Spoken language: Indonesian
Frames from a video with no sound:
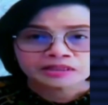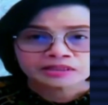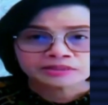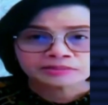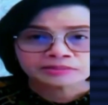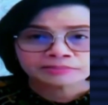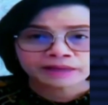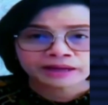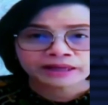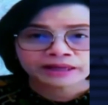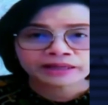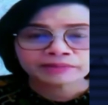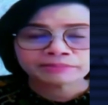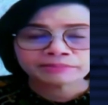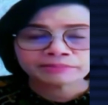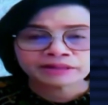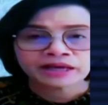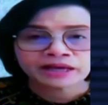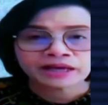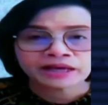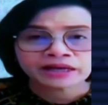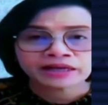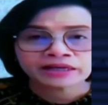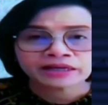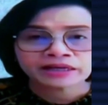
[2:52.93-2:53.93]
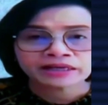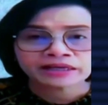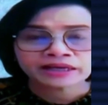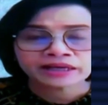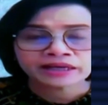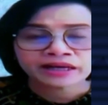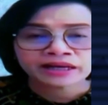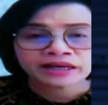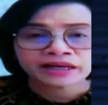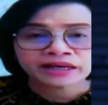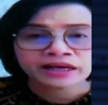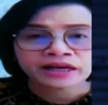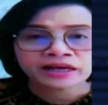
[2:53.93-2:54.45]
Sebagai bendara
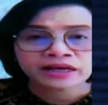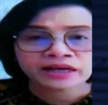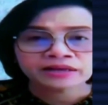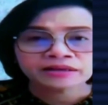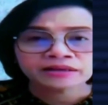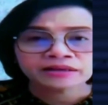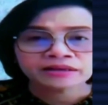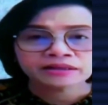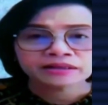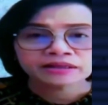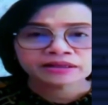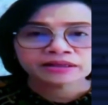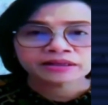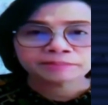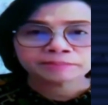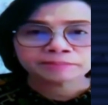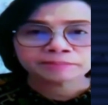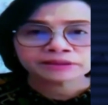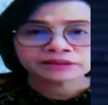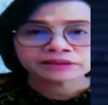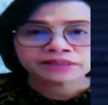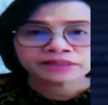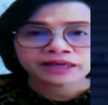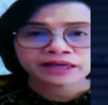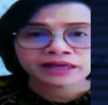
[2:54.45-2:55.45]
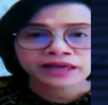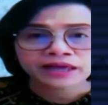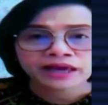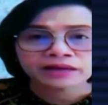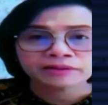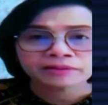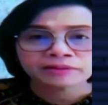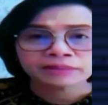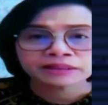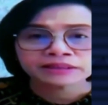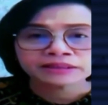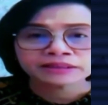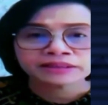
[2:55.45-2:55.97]
negara,
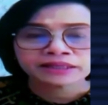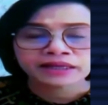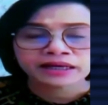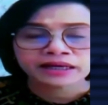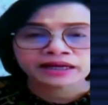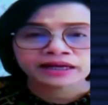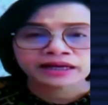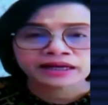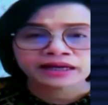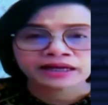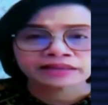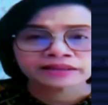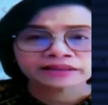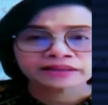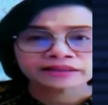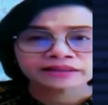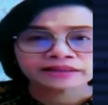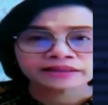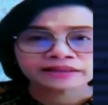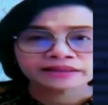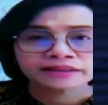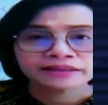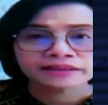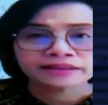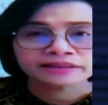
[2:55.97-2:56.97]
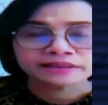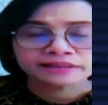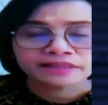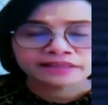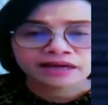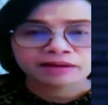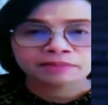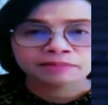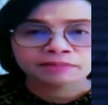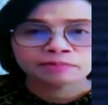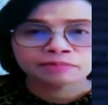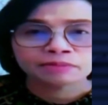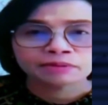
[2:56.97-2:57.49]
kepercayaan masyarakat
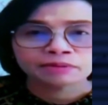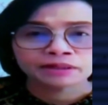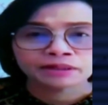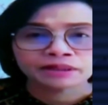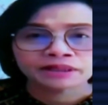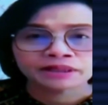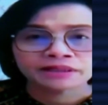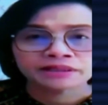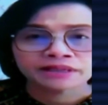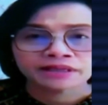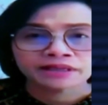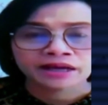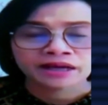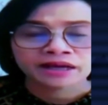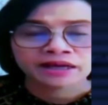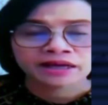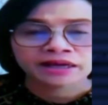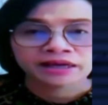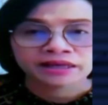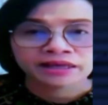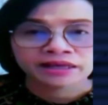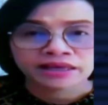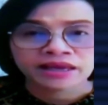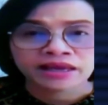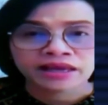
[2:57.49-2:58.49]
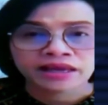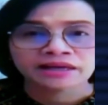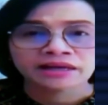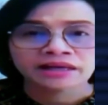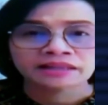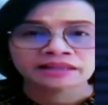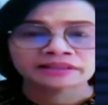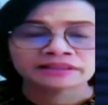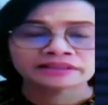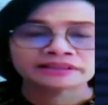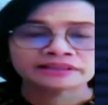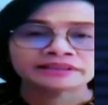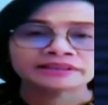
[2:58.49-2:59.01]
tidak boleh
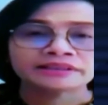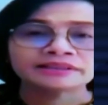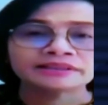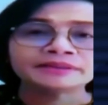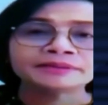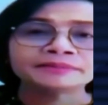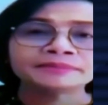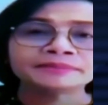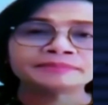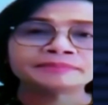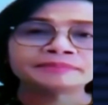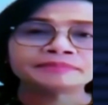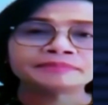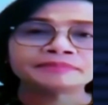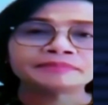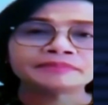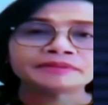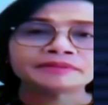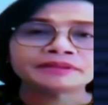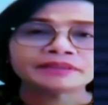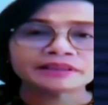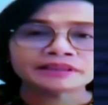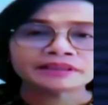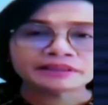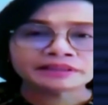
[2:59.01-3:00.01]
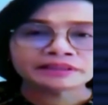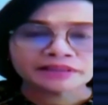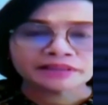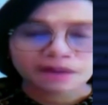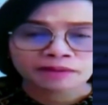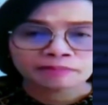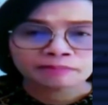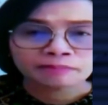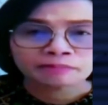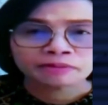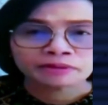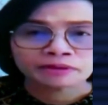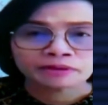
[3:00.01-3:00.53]
dikhianati,
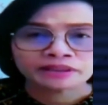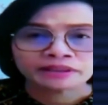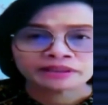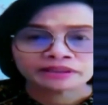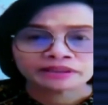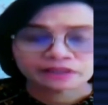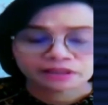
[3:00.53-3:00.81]
tidak boleh